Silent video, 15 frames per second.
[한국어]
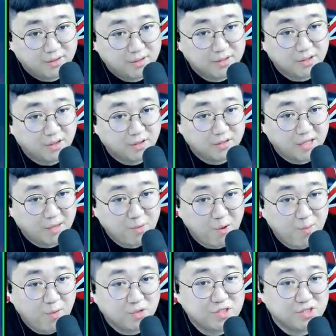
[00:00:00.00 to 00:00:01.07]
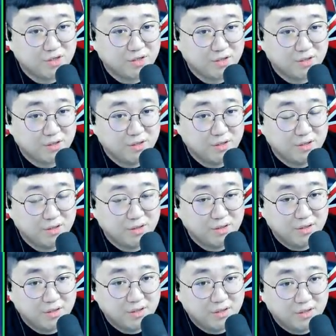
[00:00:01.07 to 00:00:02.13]
그죠? 딱 표본이죠.
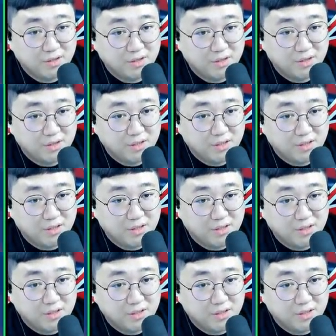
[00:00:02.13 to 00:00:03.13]
뭐, 뭐,